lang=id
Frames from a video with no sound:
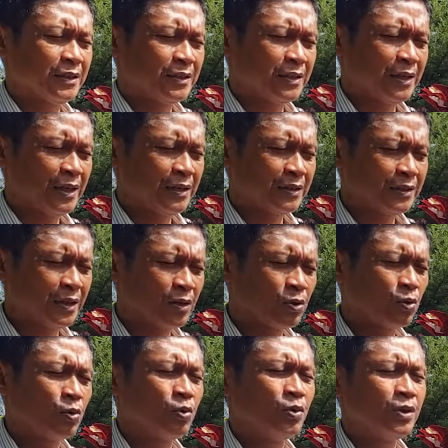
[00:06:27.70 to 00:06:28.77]
dengan
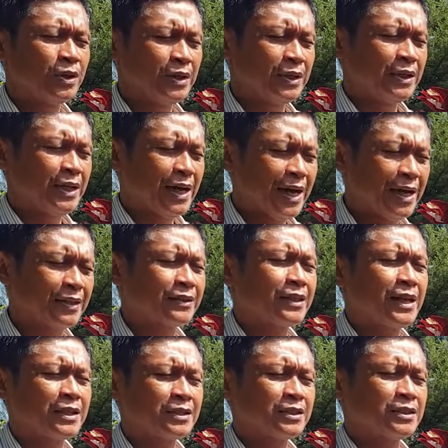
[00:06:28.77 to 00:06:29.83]
teguh di
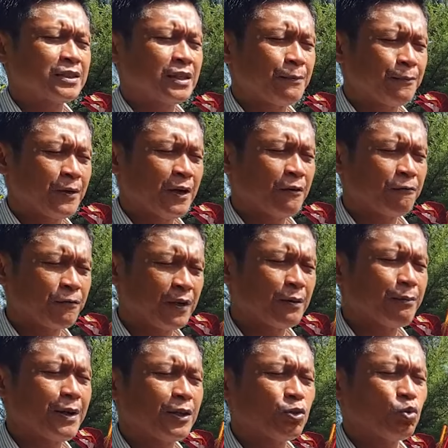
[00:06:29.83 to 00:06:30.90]
atas kebenaran
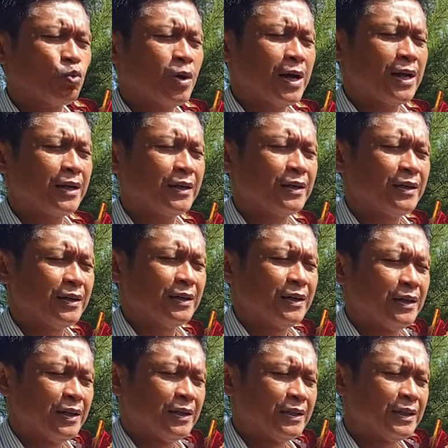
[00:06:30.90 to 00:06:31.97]
firman Tuhan,
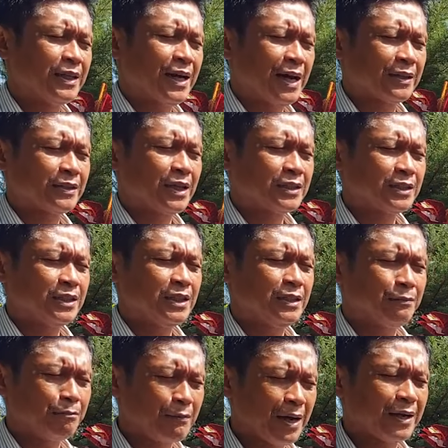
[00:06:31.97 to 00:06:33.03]
di atas
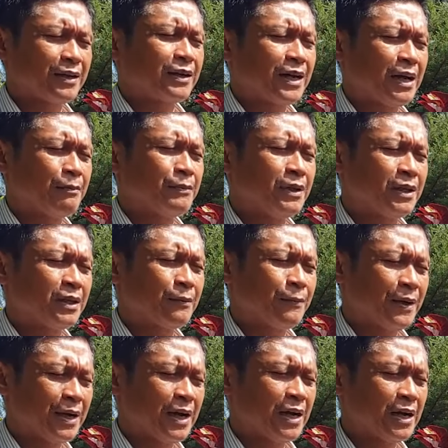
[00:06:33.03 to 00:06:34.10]
iman kami
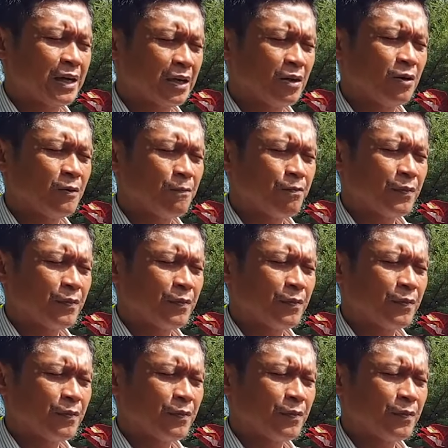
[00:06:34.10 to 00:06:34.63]
kepada Engkau.